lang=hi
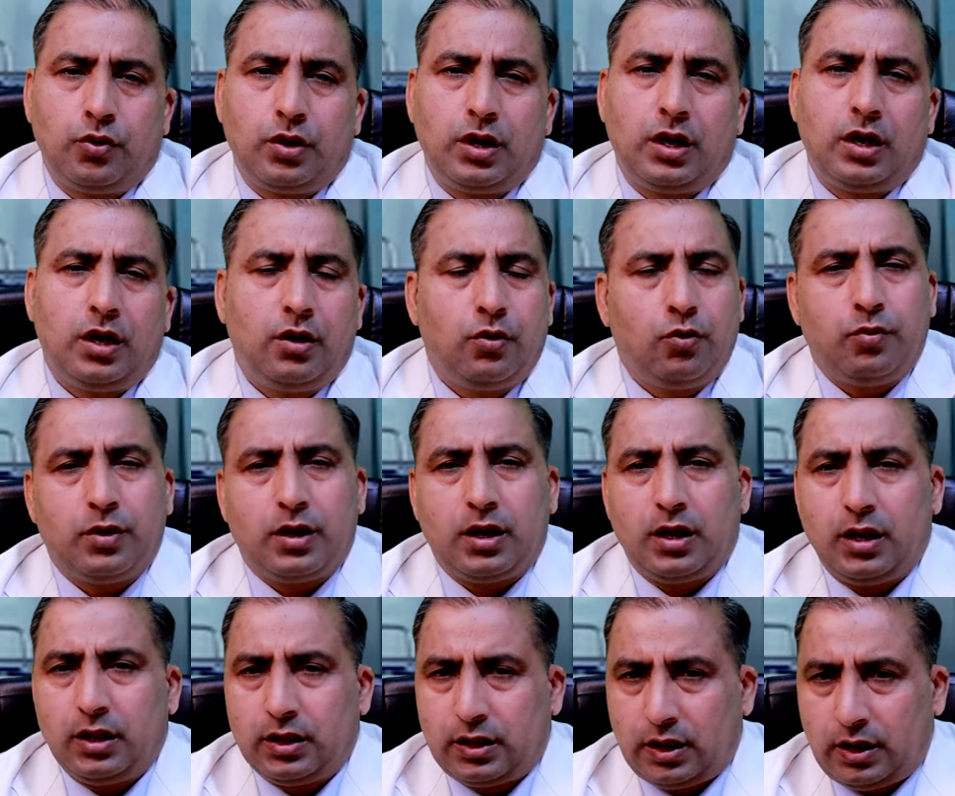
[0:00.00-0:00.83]
होगा
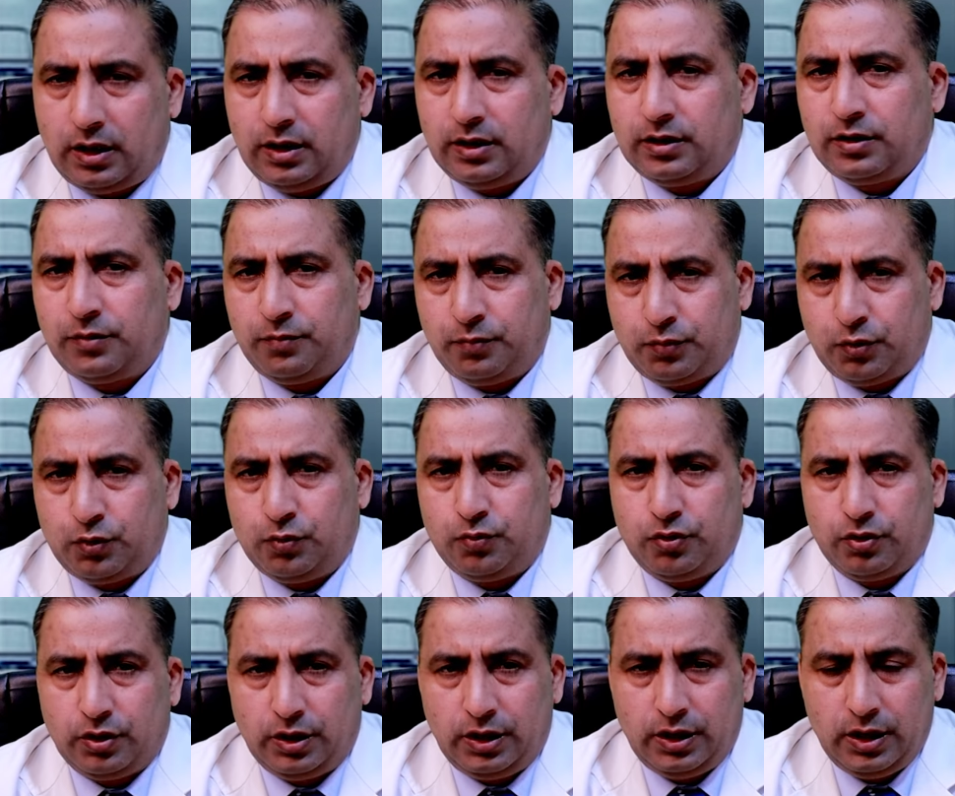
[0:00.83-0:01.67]
ओवरऑल हेल्थ इम्प्रूव
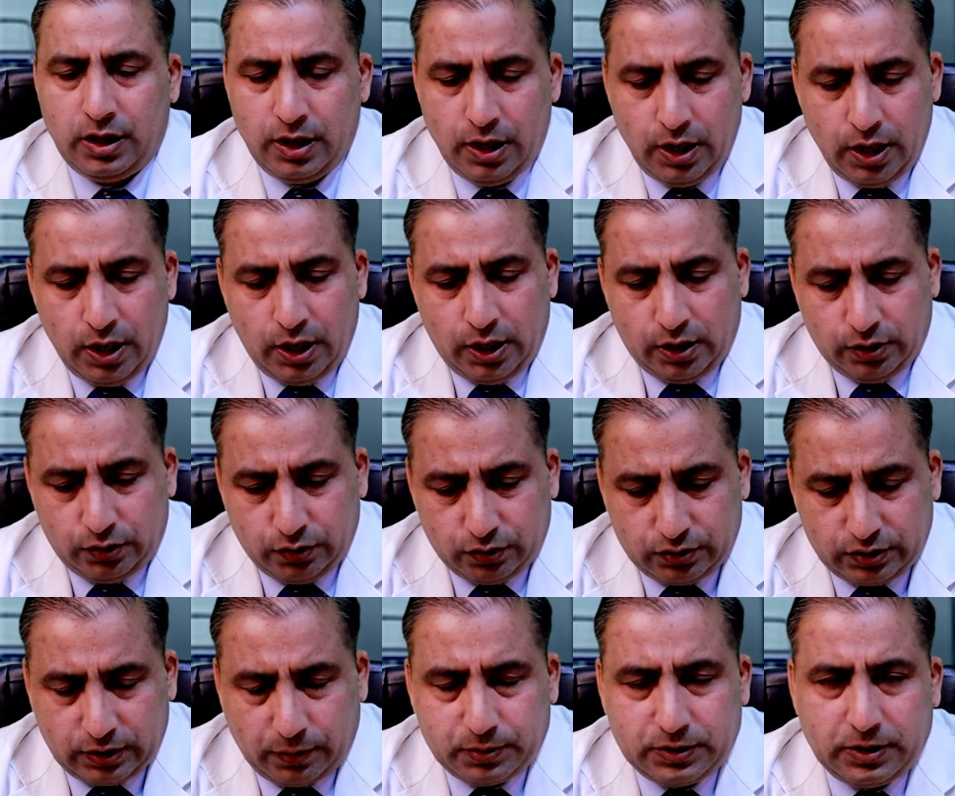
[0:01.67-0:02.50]
होगी तो
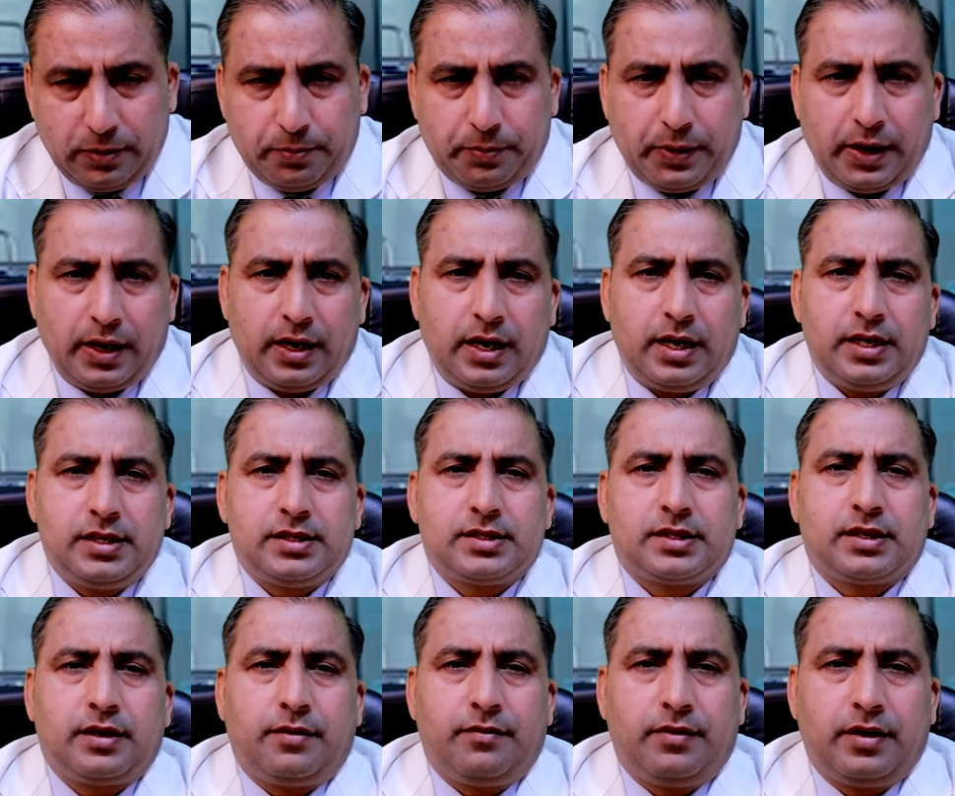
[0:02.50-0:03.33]
सबसे पहला
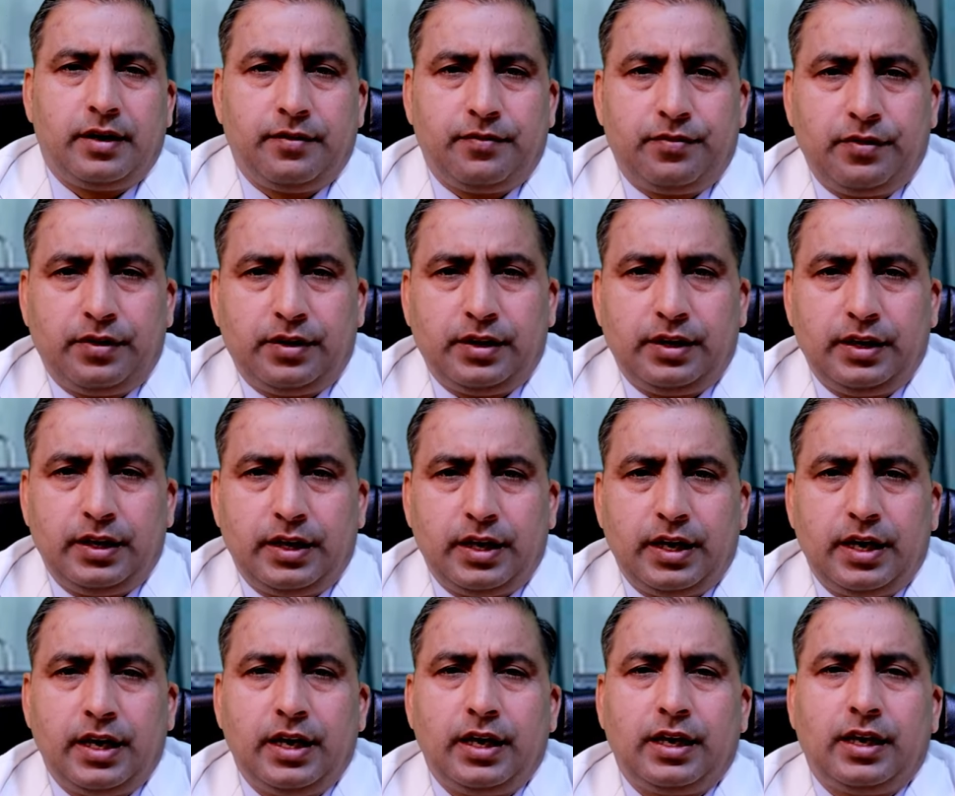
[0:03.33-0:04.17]
इसका बेनिफिट ये
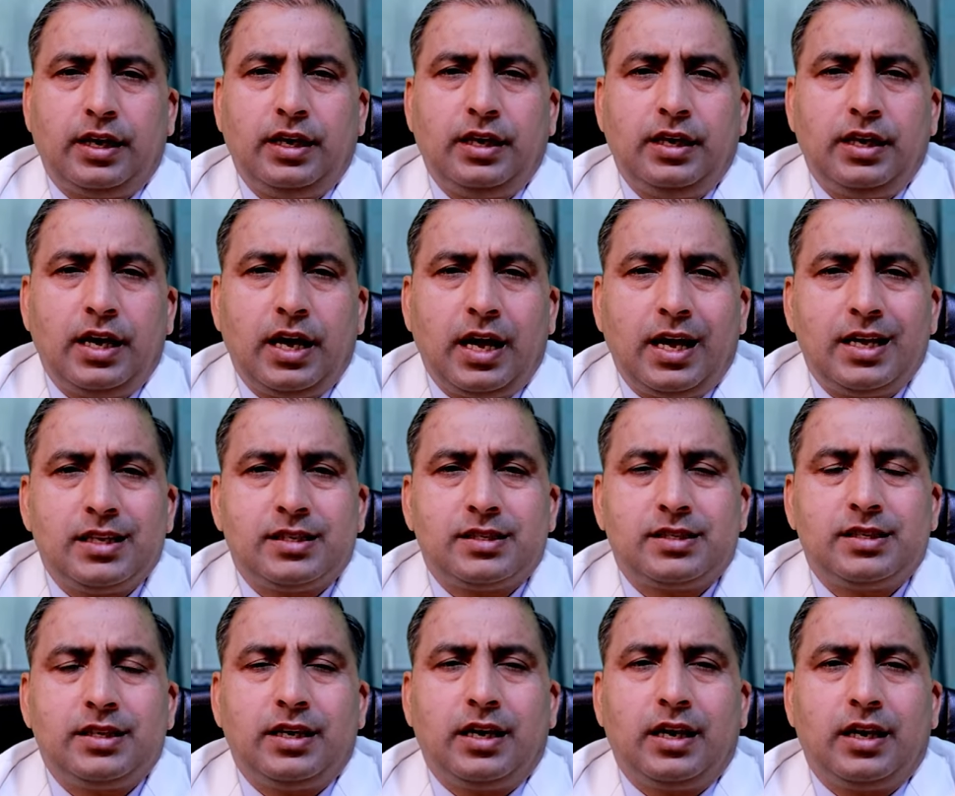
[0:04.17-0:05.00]
है कि ये
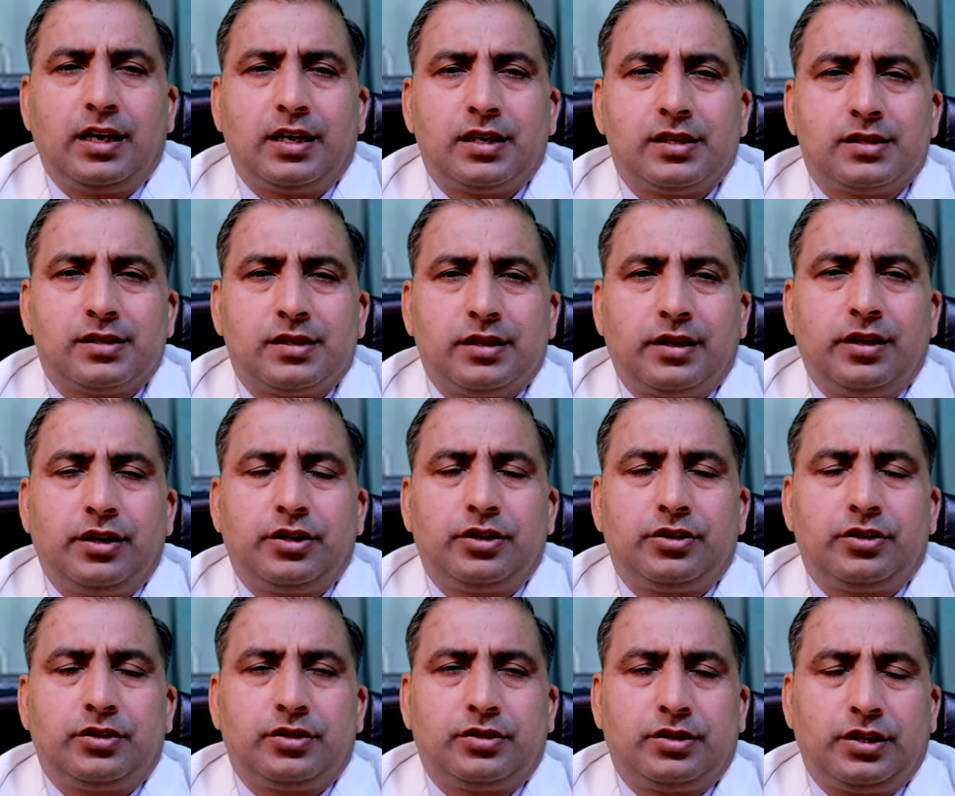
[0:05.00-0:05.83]
एच के
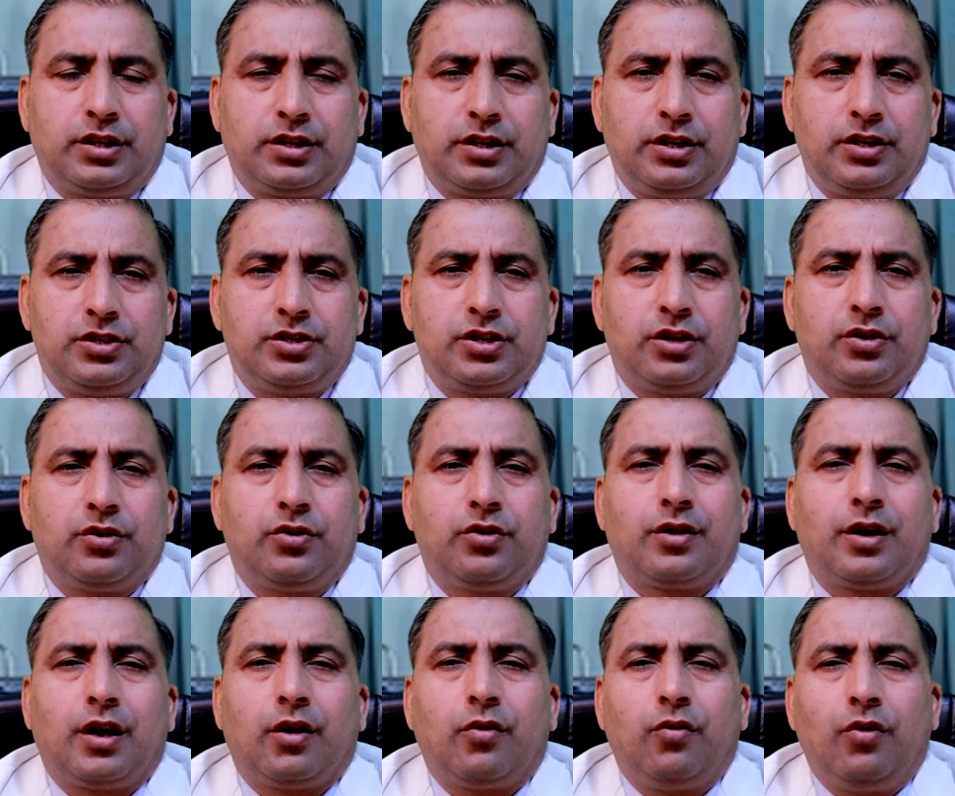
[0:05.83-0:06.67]
सिक्रीशन को
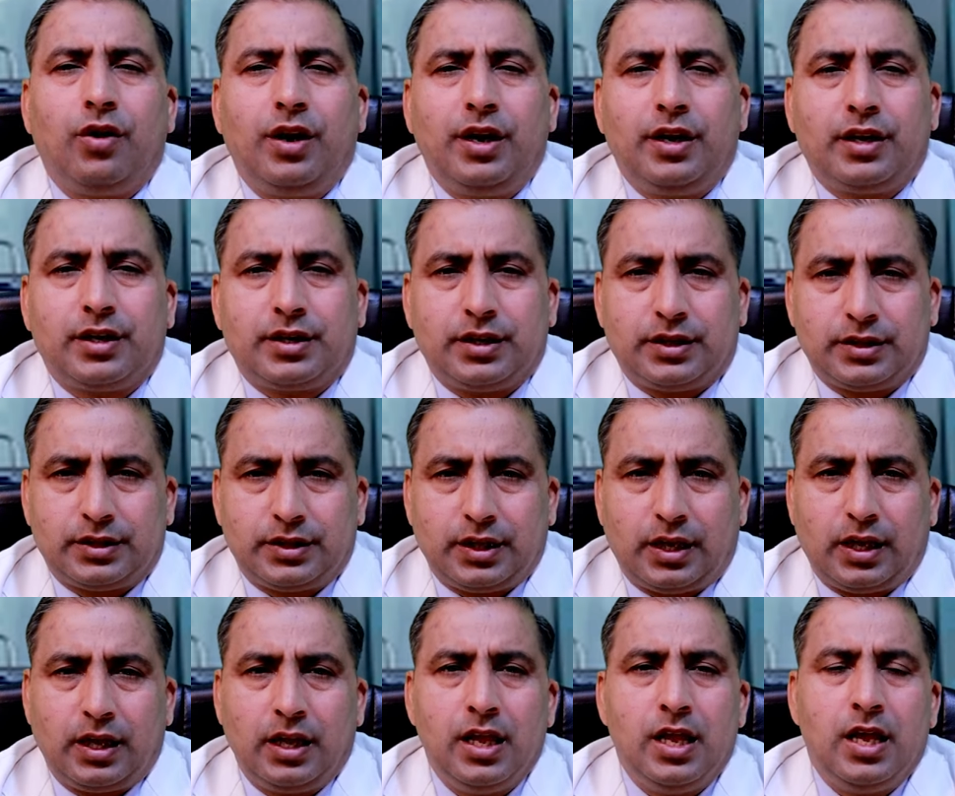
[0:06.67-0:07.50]
रेगुलेट
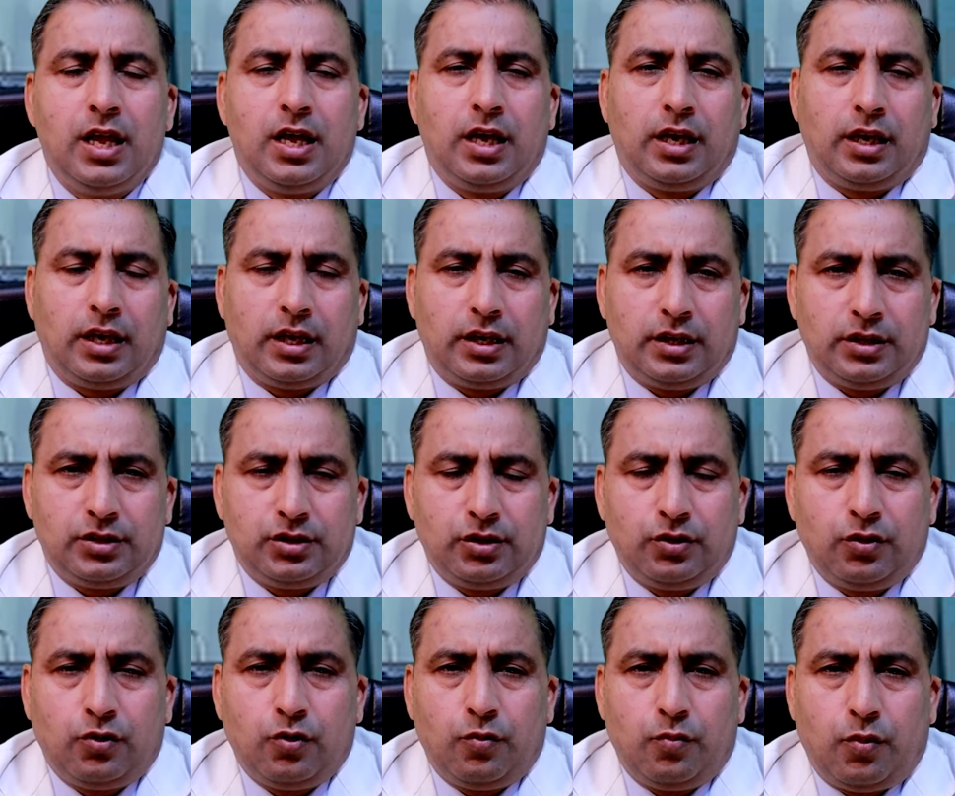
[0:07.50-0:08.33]
करता है यानी
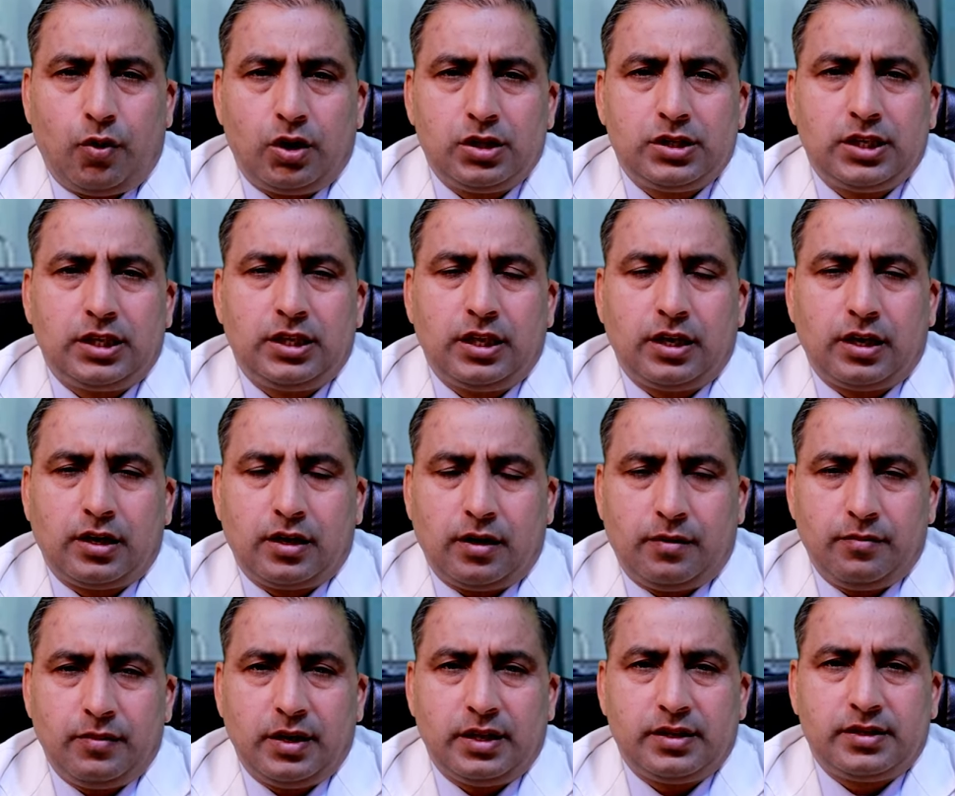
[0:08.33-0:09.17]
जिनको बहुत ज़्यादा कम